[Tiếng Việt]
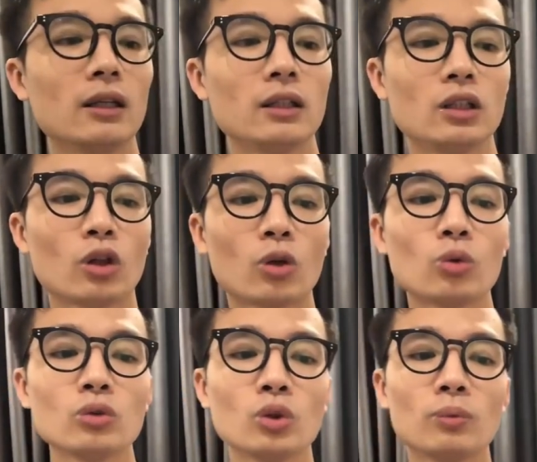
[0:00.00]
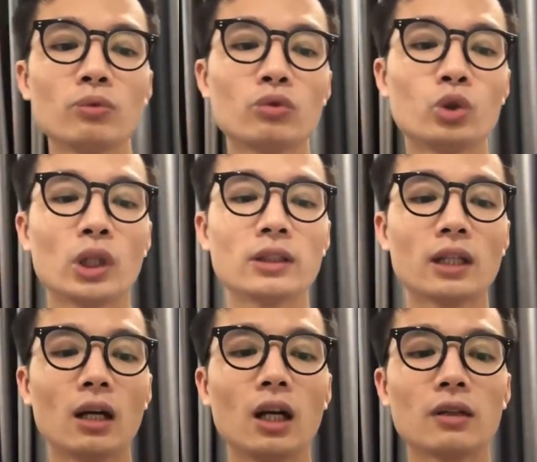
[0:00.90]
thì nó cũng giúp truyền
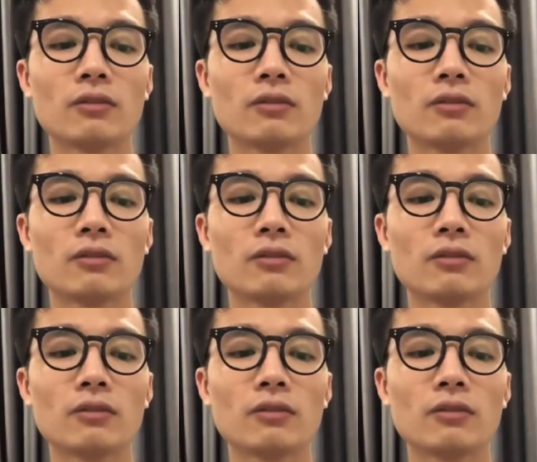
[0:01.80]
dẫn lực